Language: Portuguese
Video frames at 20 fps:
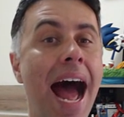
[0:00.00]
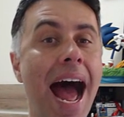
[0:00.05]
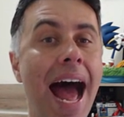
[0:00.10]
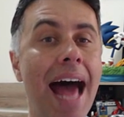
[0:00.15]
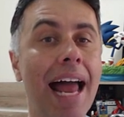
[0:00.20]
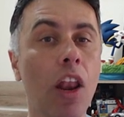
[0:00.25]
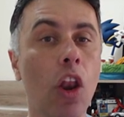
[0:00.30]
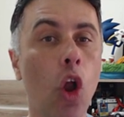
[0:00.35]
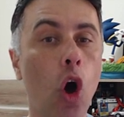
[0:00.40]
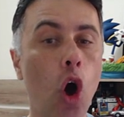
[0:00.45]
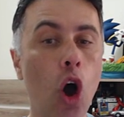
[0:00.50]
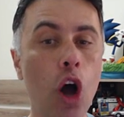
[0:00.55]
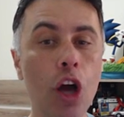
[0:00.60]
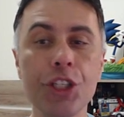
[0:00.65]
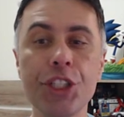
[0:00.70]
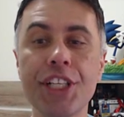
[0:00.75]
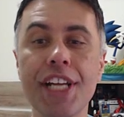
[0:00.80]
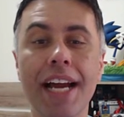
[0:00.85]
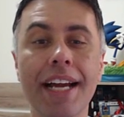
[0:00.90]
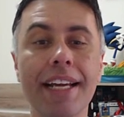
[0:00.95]
a
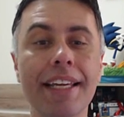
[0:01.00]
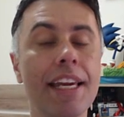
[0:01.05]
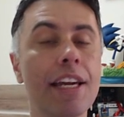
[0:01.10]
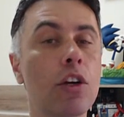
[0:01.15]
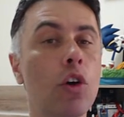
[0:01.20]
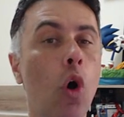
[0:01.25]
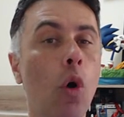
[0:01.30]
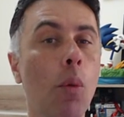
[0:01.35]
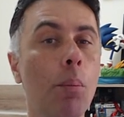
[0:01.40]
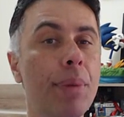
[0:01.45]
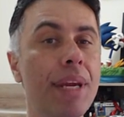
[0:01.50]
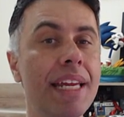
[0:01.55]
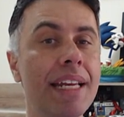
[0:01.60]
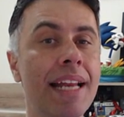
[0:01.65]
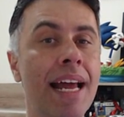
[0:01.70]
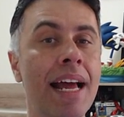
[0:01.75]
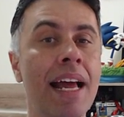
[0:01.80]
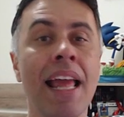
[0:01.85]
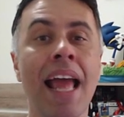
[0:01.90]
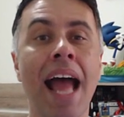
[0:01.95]
lógica que combina